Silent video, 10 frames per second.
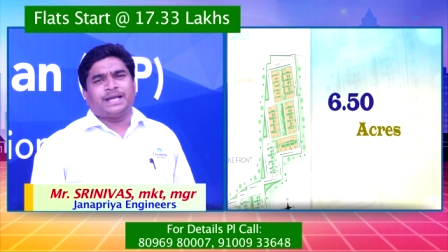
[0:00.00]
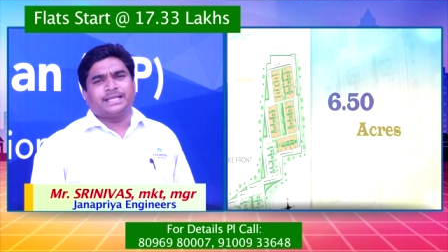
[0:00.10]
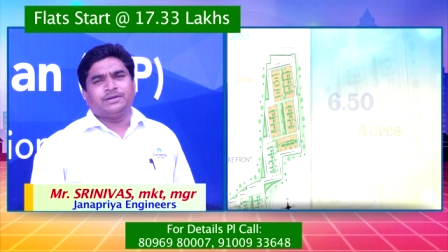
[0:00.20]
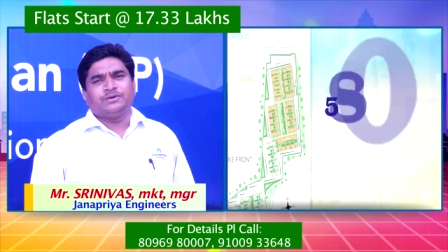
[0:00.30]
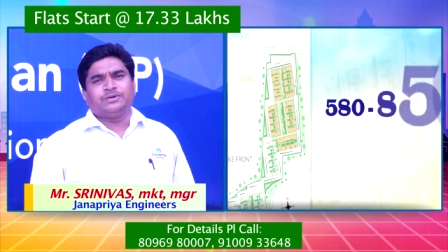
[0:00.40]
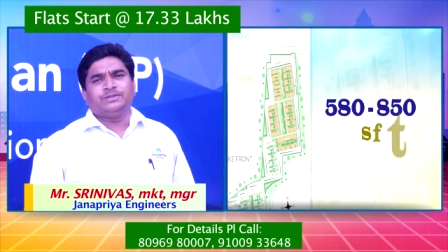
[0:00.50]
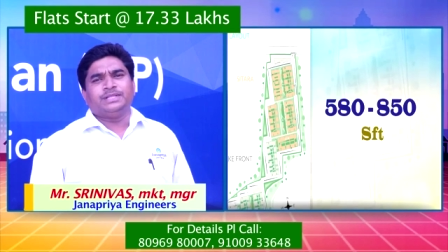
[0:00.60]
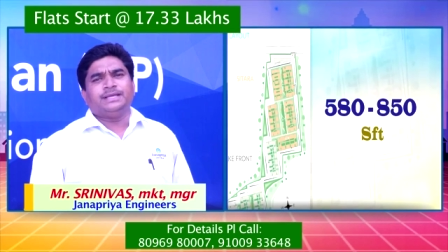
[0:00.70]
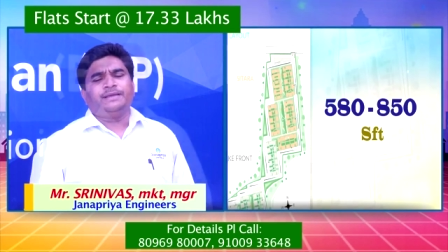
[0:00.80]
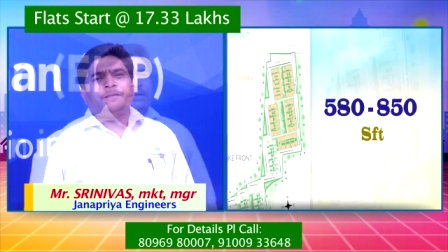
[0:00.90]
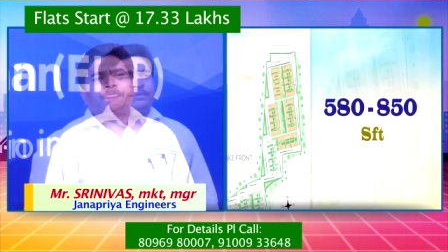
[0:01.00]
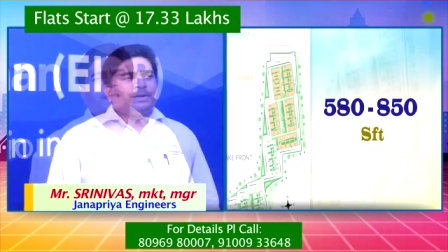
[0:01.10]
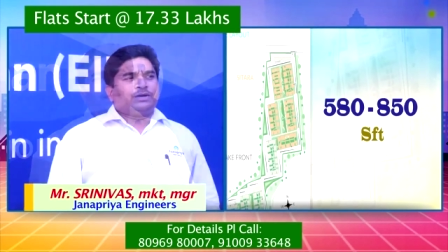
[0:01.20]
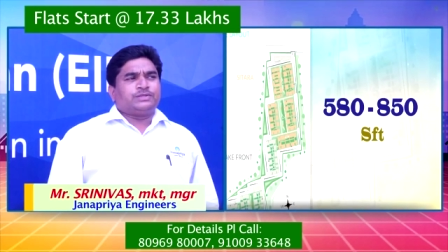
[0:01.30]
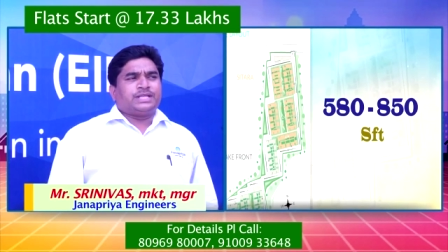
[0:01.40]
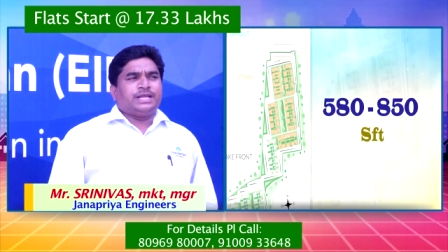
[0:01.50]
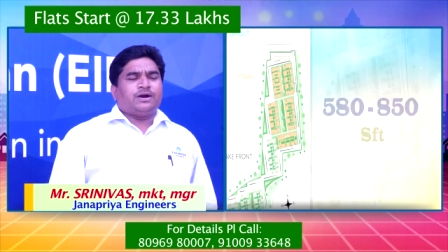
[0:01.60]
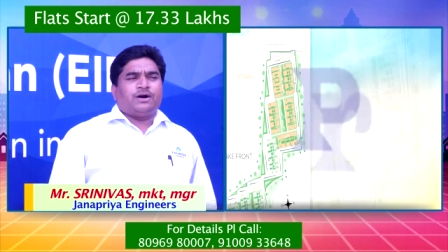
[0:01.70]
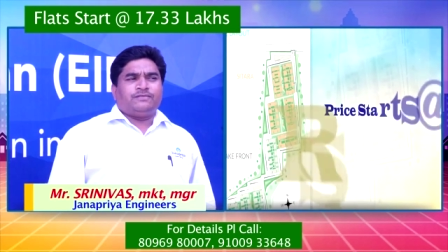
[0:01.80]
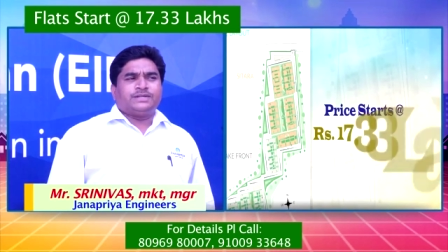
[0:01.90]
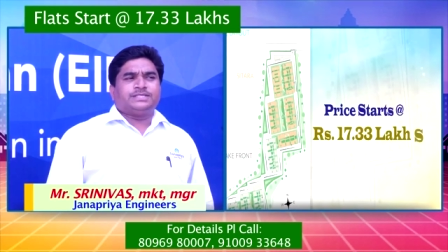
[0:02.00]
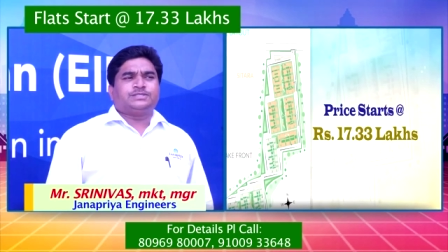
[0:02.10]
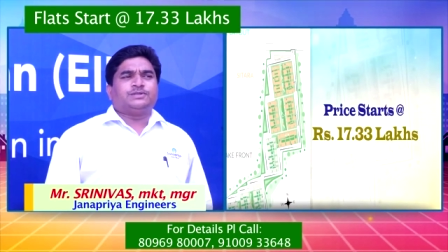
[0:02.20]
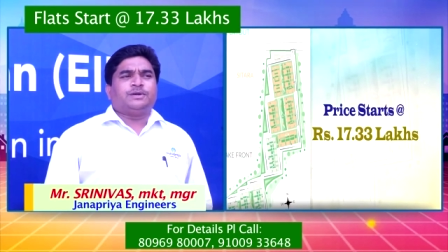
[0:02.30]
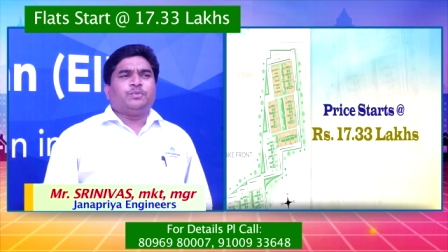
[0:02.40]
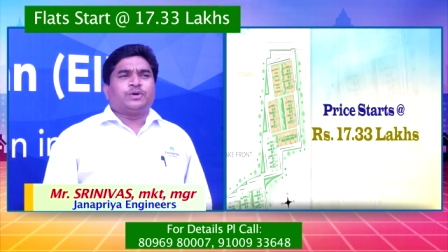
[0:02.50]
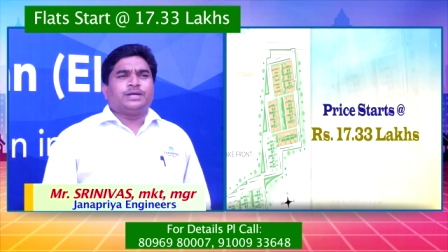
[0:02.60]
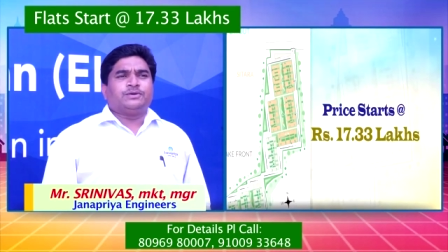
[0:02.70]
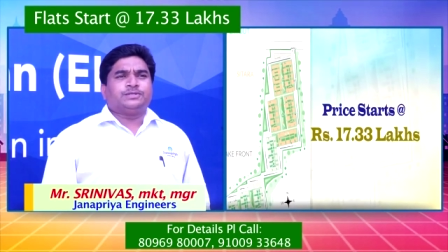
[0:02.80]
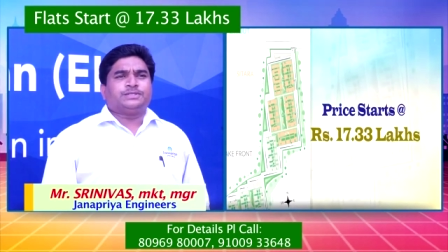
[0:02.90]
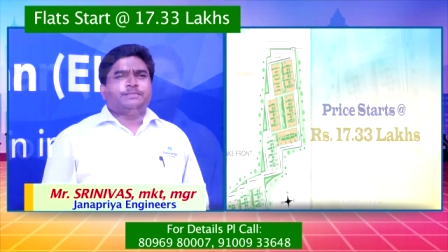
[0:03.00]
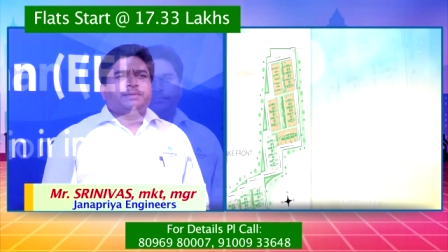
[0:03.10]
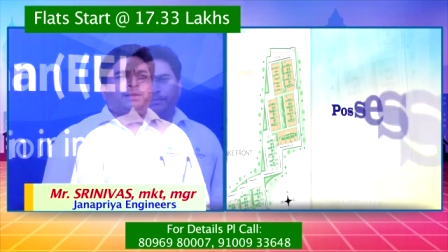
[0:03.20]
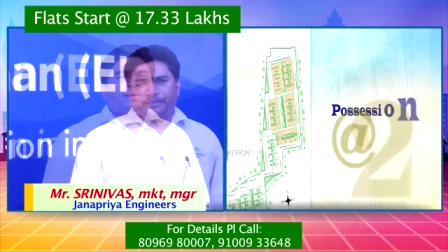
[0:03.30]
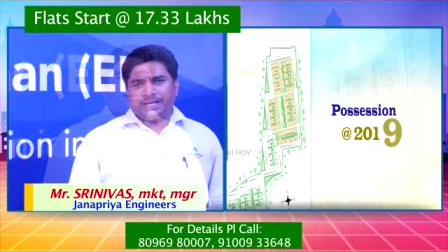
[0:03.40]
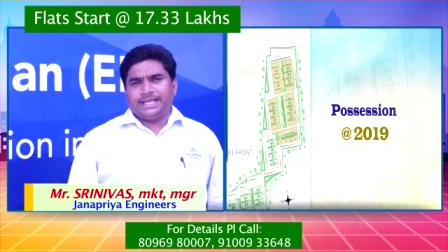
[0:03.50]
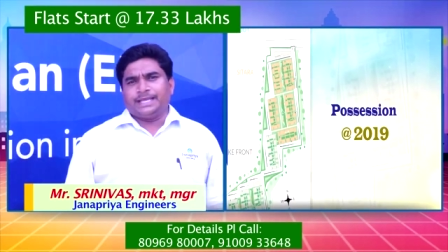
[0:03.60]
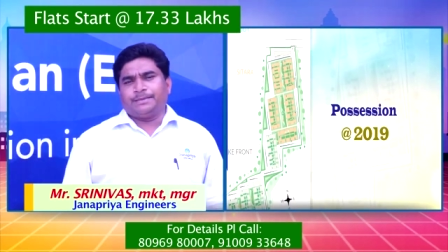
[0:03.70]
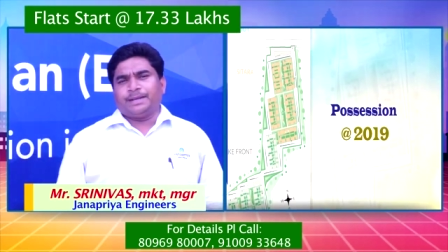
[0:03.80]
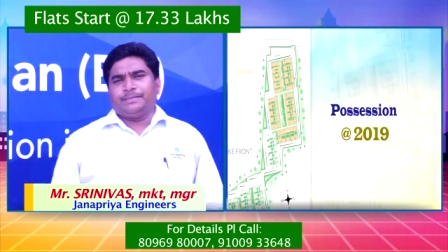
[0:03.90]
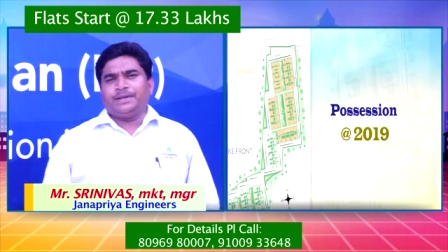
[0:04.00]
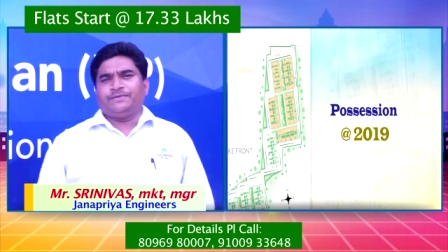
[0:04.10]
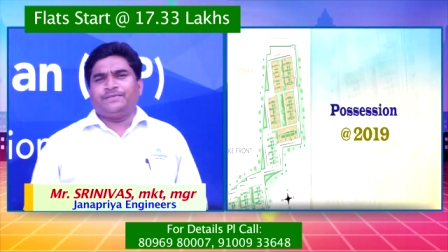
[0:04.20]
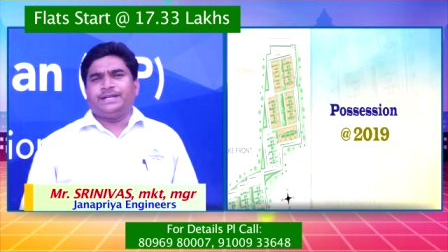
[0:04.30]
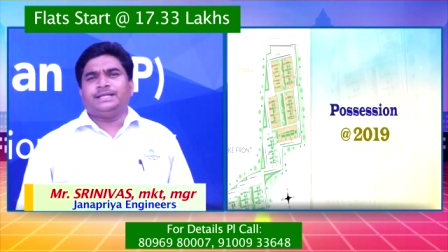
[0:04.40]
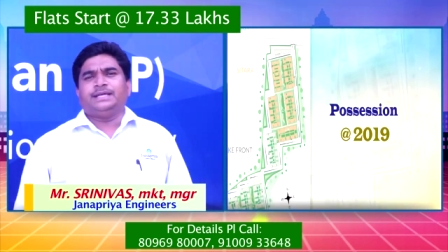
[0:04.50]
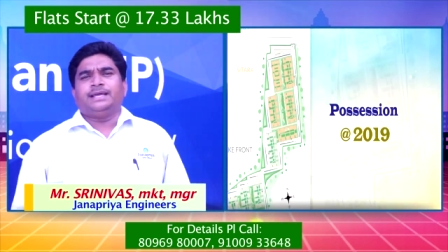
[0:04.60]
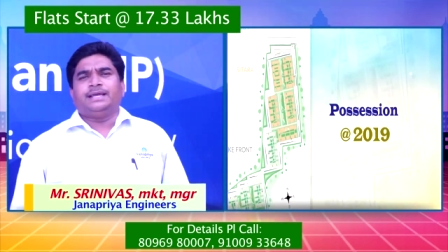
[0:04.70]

పార్కింగ్ ఉంటుంది మీకు త్రీ ఆఫర్స్ ఇస్తున్నాం బుకింగ్ కోసం ప్రీ ఈఎంఐ బెనిఫిట్